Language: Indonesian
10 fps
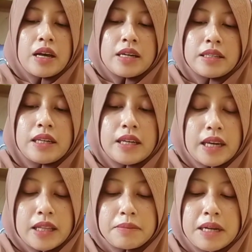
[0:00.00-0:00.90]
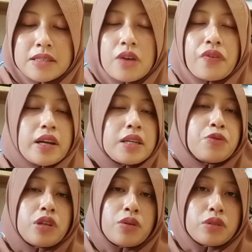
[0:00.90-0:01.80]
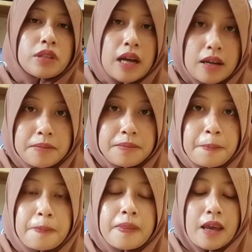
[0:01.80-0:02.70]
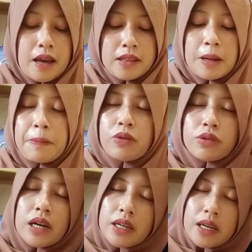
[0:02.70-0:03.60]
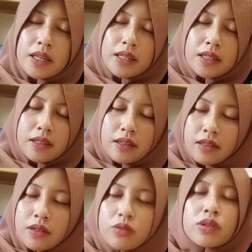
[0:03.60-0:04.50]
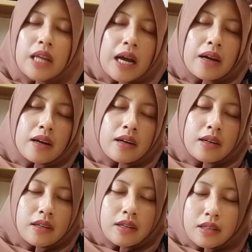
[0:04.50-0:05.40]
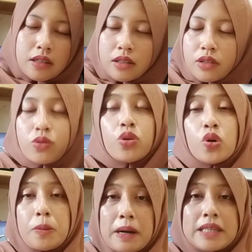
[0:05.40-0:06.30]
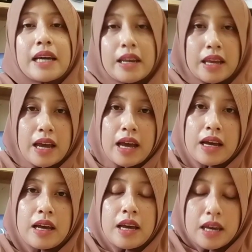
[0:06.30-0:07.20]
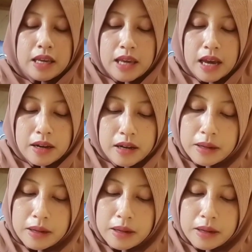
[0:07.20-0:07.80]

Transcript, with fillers: sedikit Mbak Safa ini punya hutang ya, tapi hutangnya ini uh, hutang uh, dulu pacarnya yang uh,